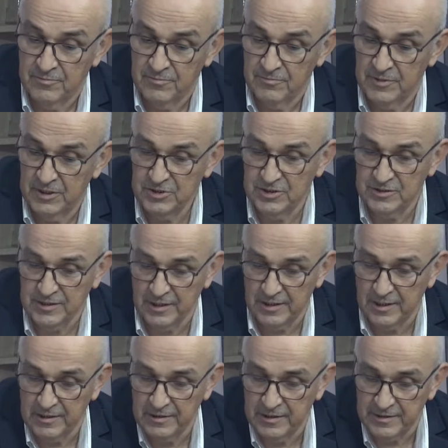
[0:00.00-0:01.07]
Meclis
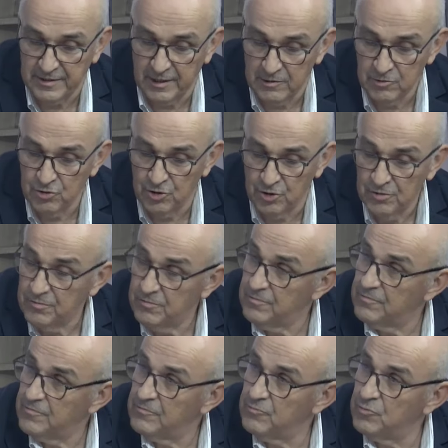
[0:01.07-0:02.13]
kararları alıyor.
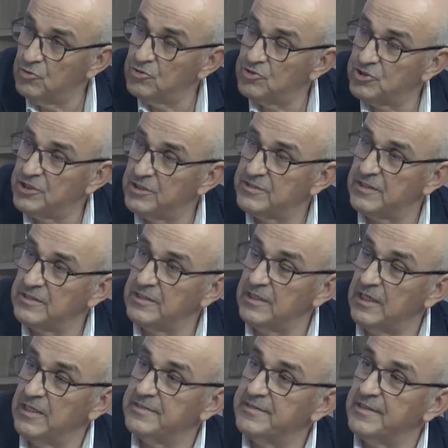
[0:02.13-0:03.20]
Büyükşehir'den
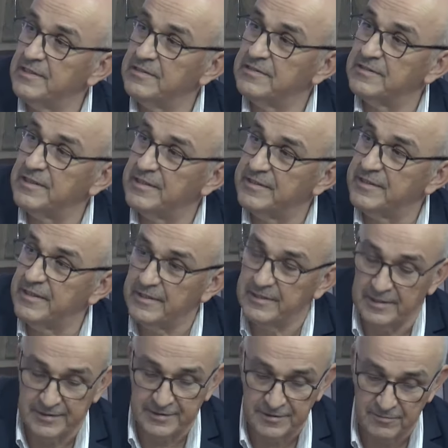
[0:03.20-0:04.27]
iade alınan
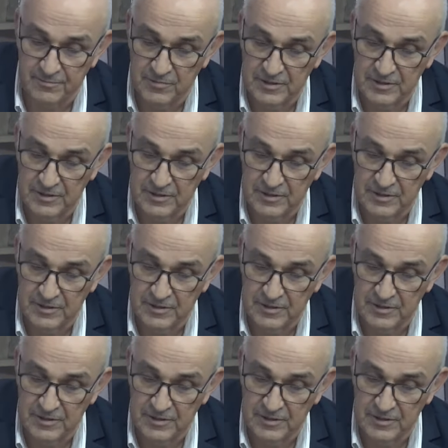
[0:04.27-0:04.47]
yerlerin